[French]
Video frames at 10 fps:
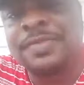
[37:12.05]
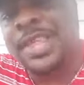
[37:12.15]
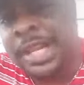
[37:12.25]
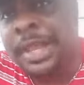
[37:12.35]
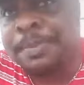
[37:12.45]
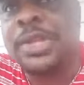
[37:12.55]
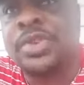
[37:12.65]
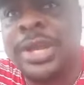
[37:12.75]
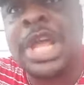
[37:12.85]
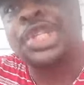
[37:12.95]
30
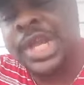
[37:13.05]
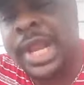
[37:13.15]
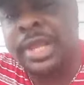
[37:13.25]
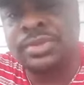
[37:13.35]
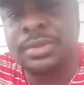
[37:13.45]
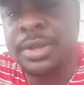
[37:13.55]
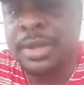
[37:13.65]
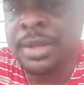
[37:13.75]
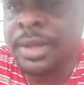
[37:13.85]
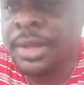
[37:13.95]
personnes à gérer,
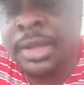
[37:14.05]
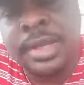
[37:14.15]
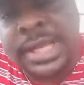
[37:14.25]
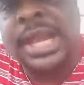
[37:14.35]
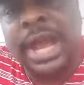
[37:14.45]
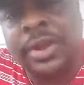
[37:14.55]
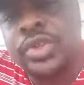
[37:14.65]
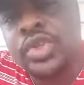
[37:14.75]
c'est là que tu